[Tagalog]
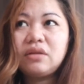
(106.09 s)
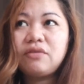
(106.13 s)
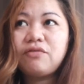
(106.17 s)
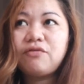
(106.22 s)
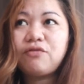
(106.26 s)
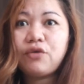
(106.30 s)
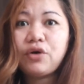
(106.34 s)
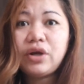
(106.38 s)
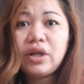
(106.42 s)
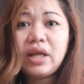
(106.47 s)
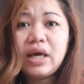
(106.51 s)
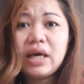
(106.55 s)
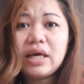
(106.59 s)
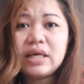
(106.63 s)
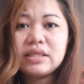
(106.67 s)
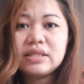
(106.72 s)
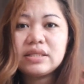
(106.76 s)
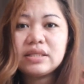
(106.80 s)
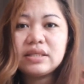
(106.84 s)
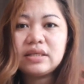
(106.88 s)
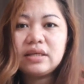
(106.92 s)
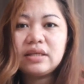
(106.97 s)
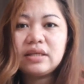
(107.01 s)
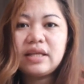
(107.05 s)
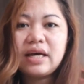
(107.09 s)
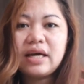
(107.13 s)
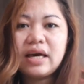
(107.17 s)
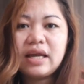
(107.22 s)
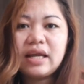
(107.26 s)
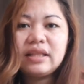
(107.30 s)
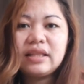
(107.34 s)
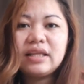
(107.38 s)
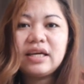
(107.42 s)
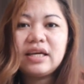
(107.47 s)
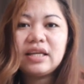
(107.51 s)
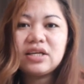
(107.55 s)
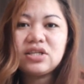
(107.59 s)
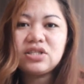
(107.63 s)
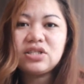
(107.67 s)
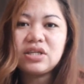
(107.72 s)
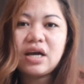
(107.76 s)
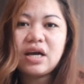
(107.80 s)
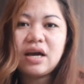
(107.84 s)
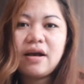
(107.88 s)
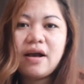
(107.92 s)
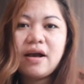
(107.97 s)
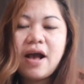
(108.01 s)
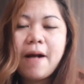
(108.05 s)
4 days darating na siya.